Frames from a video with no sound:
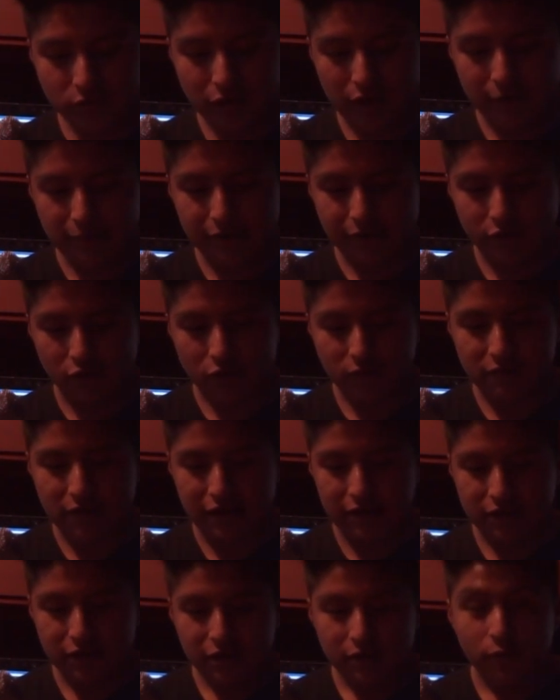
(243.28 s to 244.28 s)
un cable
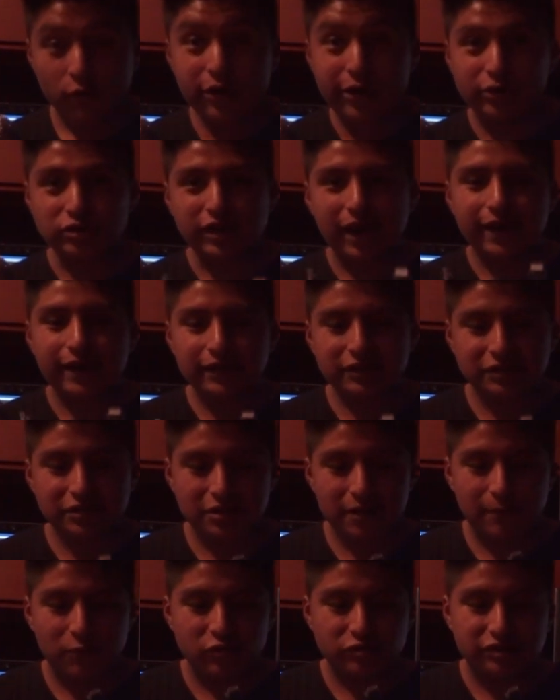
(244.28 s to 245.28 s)
normal. Voy a usar
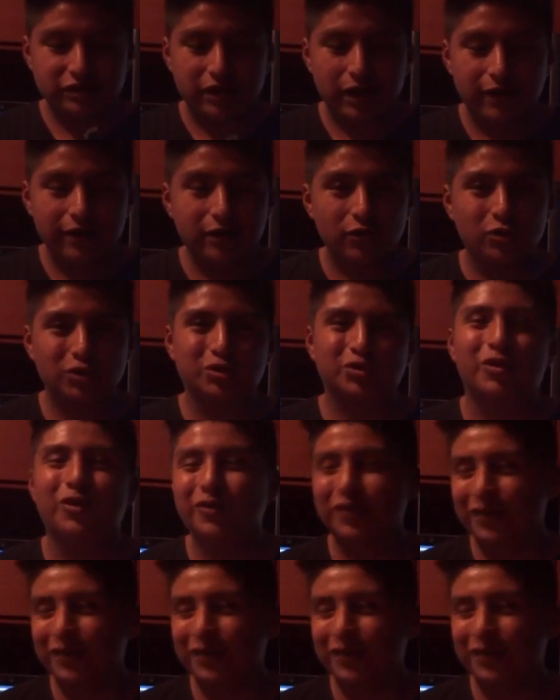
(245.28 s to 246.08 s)
este porque, ¿saben? Los,